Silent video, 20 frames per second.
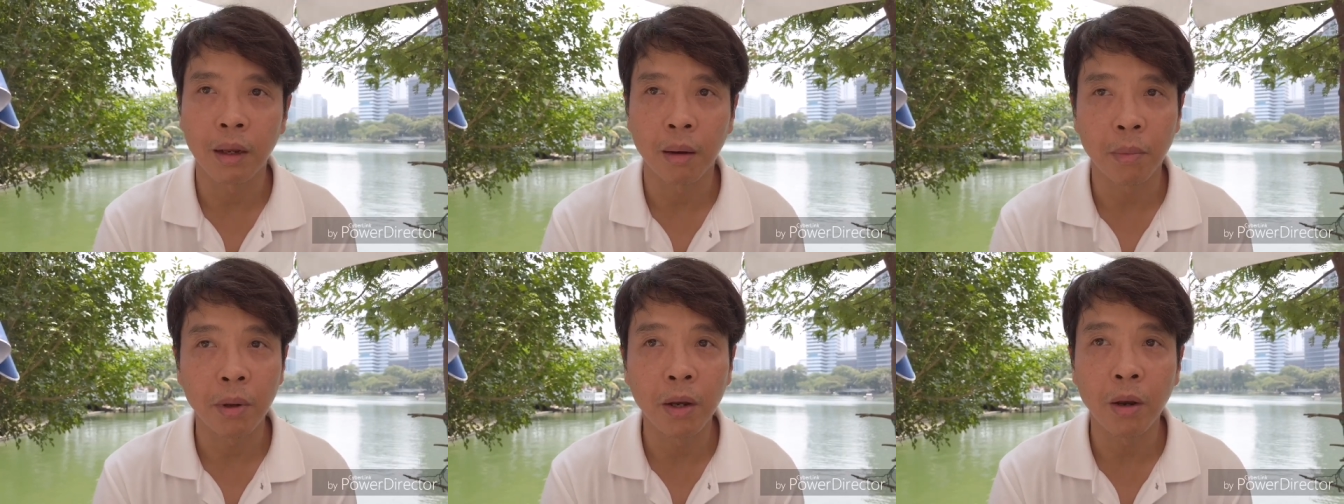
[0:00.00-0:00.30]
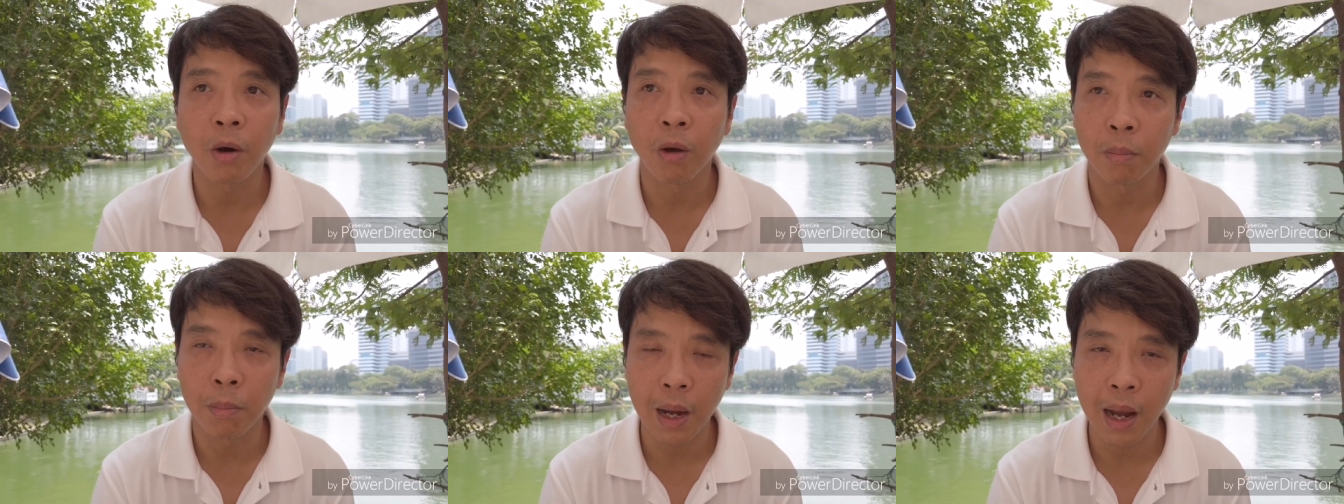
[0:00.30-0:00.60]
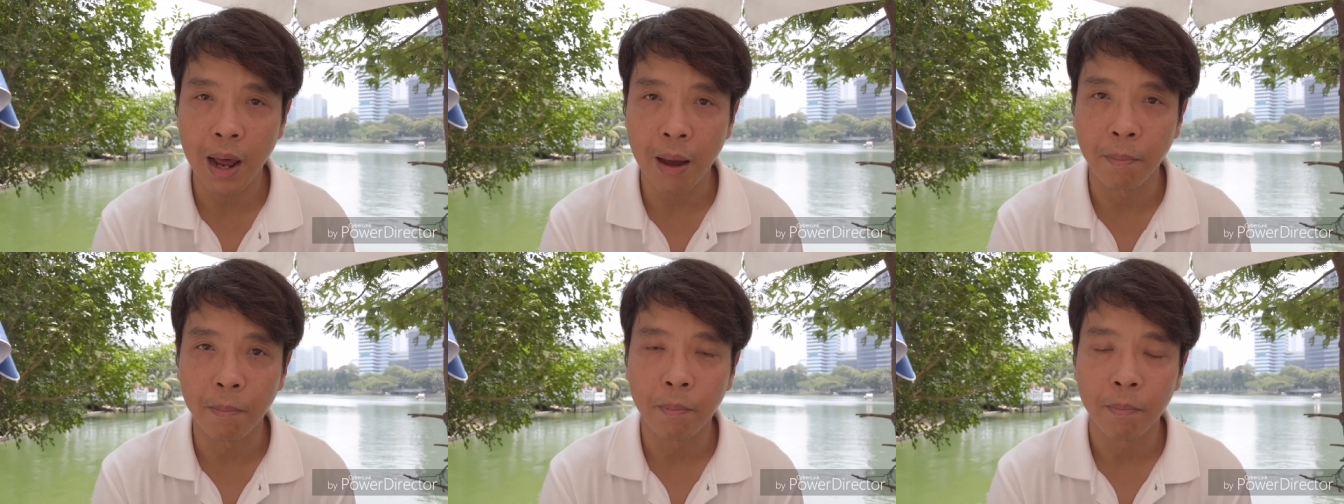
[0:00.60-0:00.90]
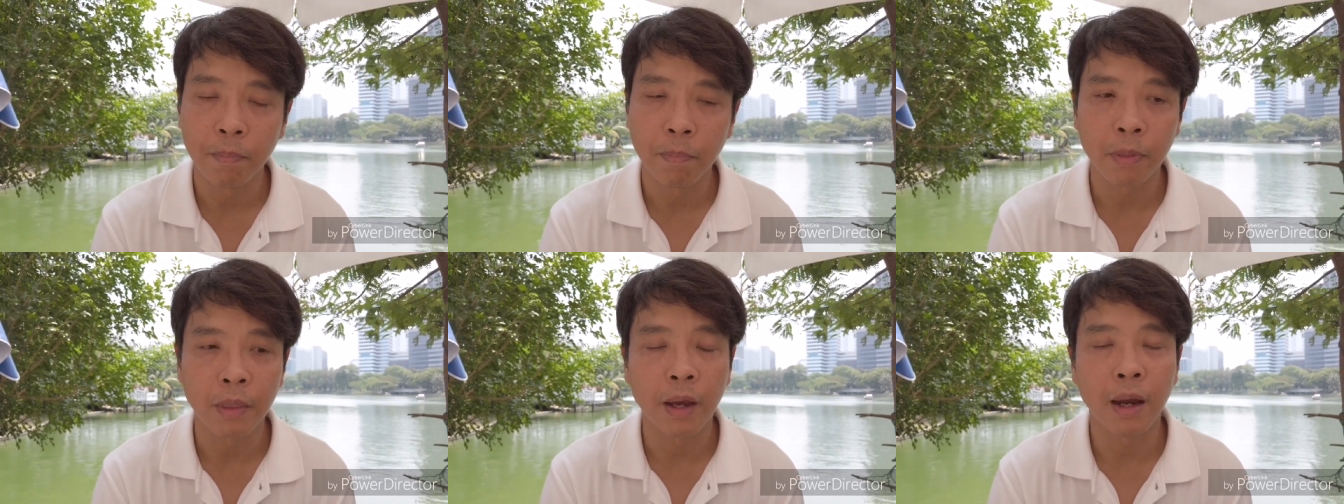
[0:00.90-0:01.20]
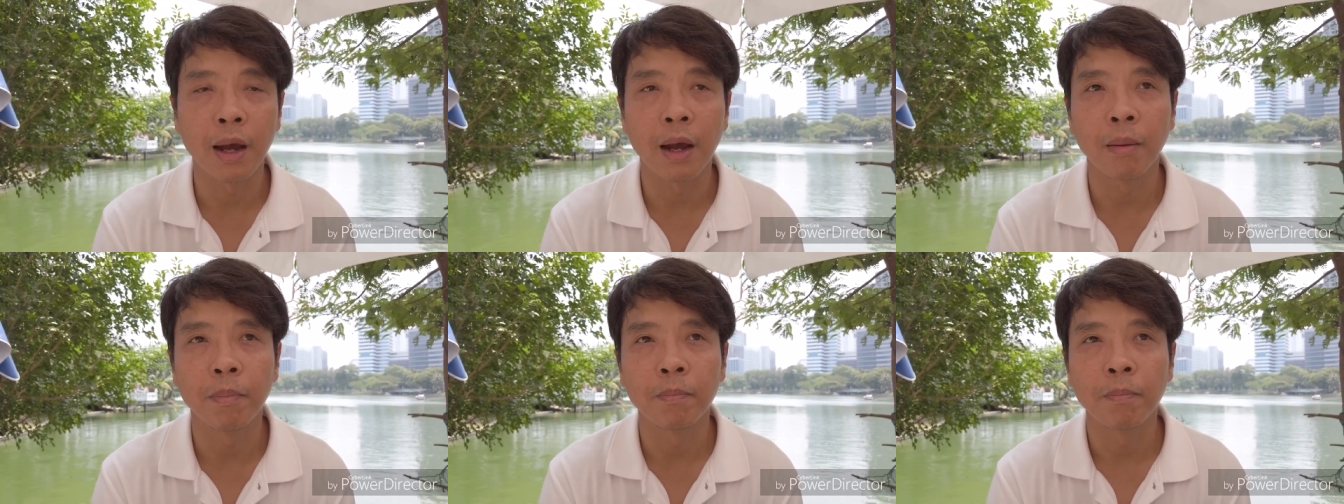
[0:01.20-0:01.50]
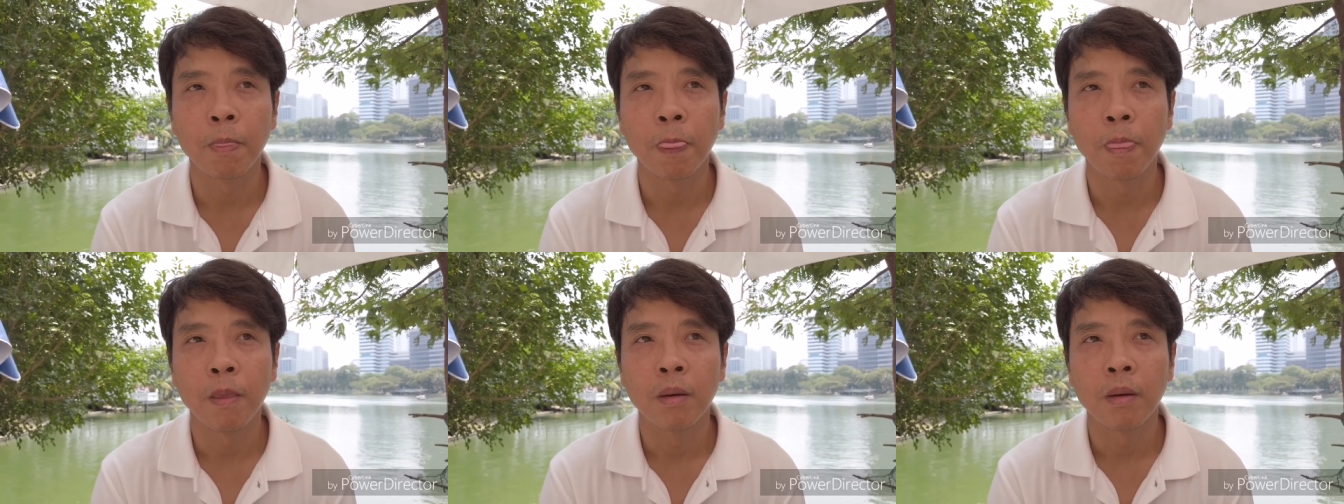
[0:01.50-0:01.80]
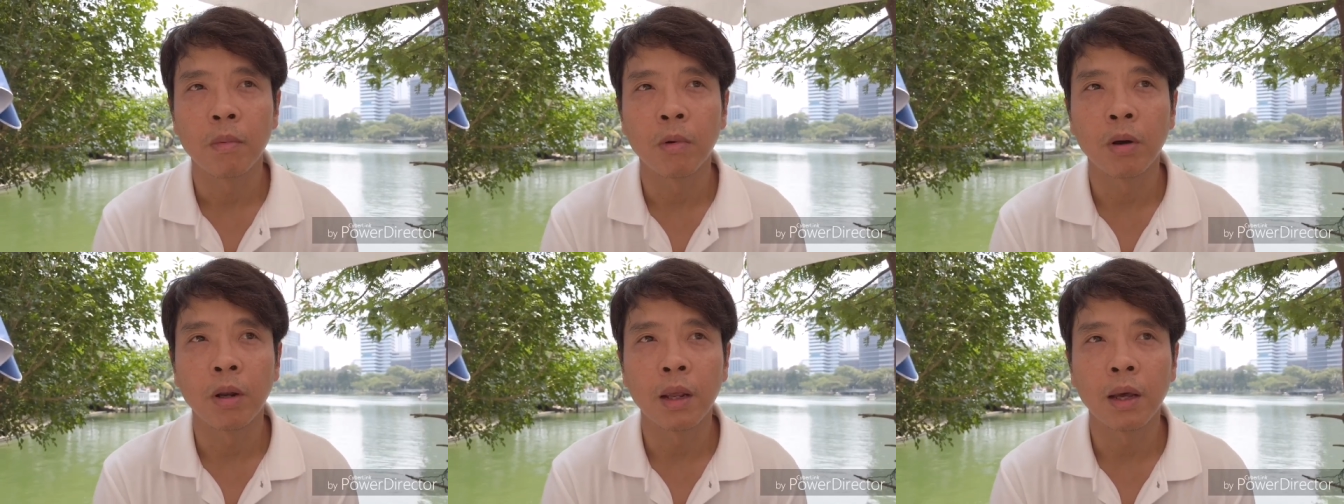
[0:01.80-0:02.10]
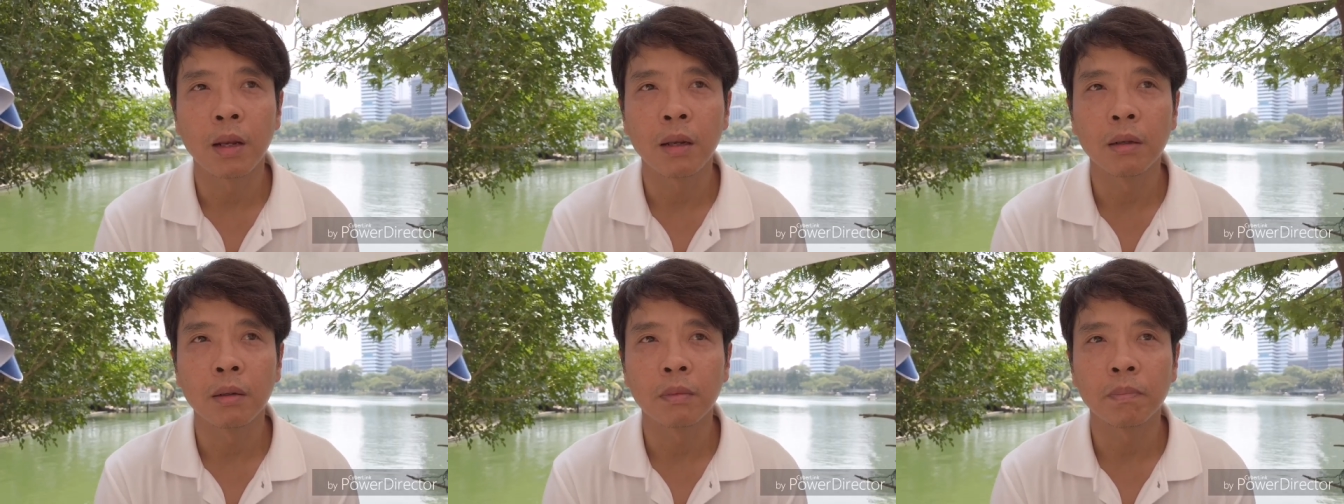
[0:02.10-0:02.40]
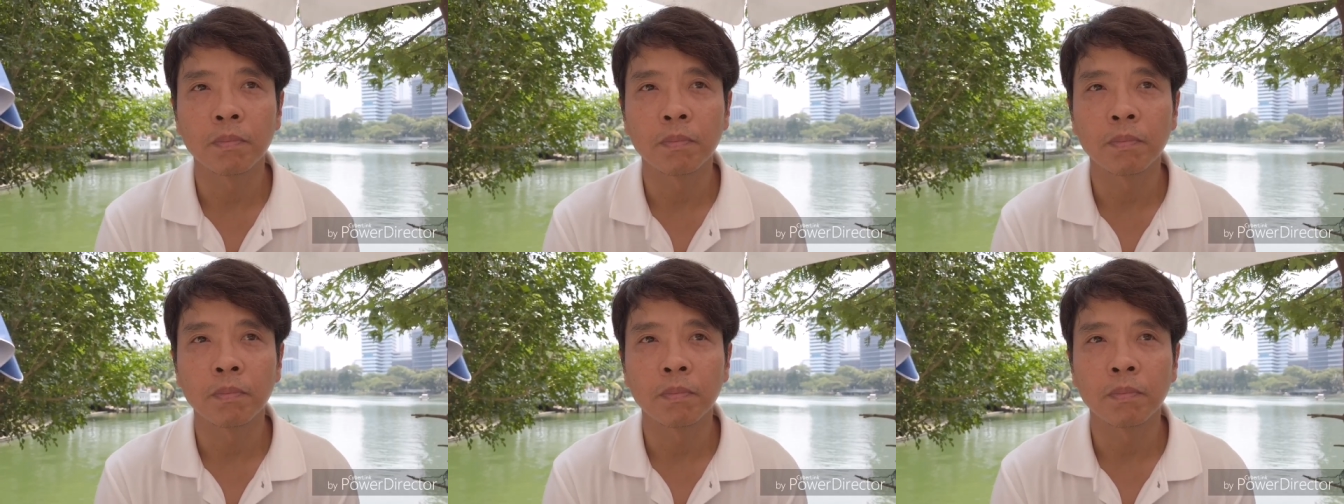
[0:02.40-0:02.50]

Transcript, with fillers: ทำให้นอนไม่หลับนะครับ เพราะนั้น